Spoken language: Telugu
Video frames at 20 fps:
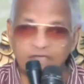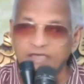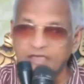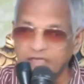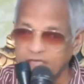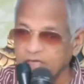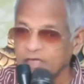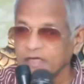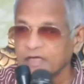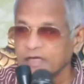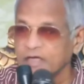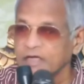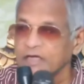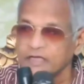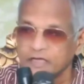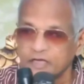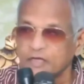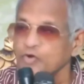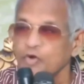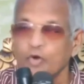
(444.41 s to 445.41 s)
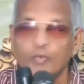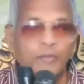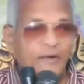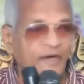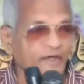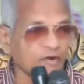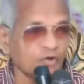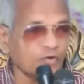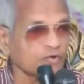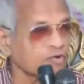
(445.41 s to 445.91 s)
మనకి ఈ
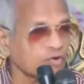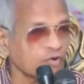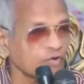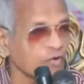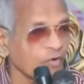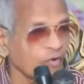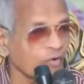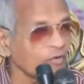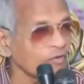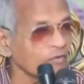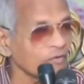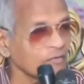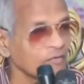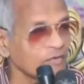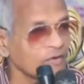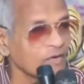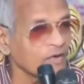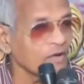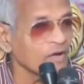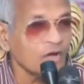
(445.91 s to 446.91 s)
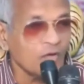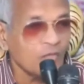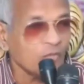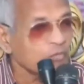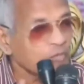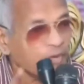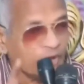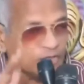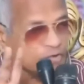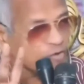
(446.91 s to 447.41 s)
రూపాయి నోట్లలో
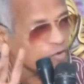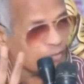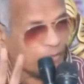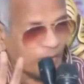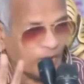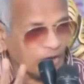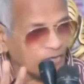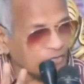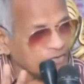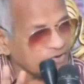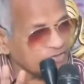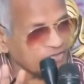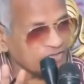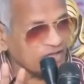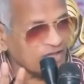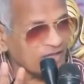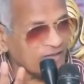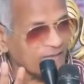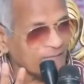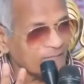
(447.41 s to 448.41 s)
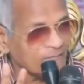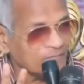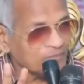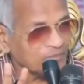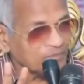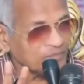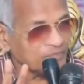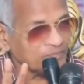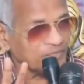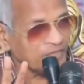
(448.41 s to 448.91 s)
పది రూపాయలు ఉంటుంది
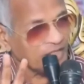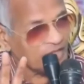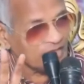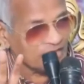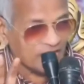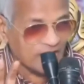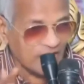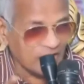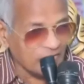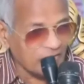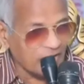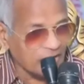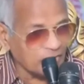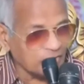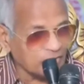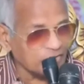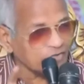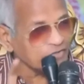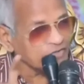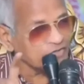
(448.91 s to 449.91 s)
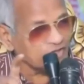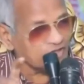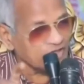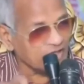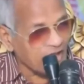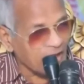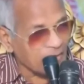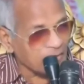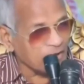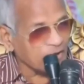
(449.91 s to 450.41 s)
ఇరవై ఉంటుంది
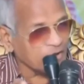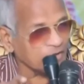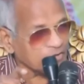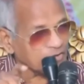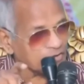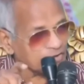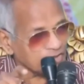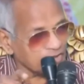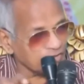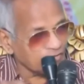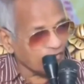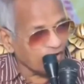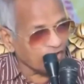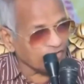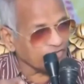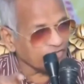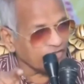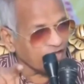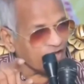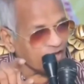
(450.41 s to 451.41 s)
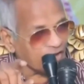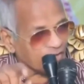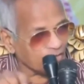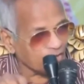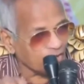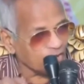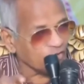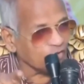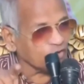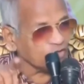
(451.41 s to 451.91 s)
యాభై ఉంటుంది వంద
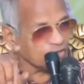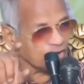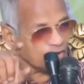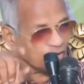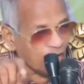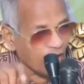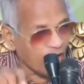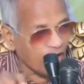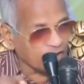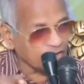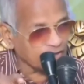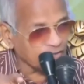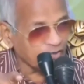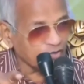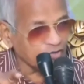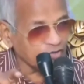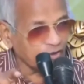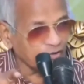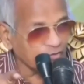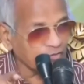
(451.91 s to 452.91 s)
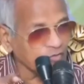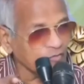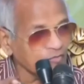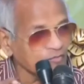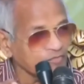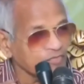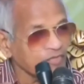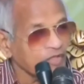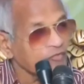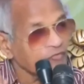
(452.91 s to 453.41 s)
రెండు వందలు ఐదు వందలు
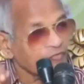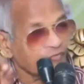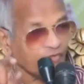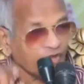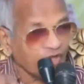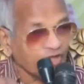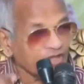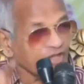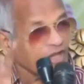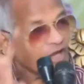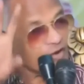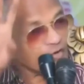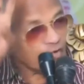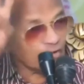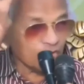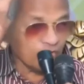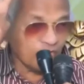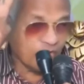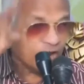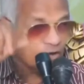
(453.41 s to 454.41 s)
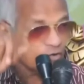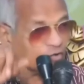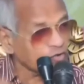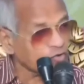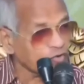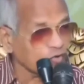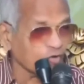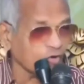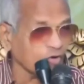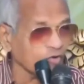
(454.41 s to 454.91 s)
వెయ్యి రెండు వేల
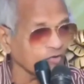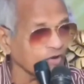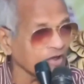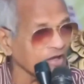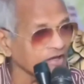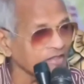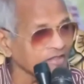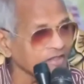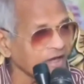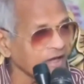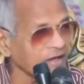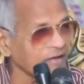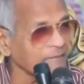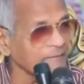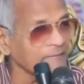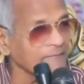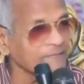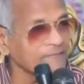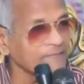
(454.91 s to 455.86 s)
నోట్లు కూడా ఉన్నాయి కదా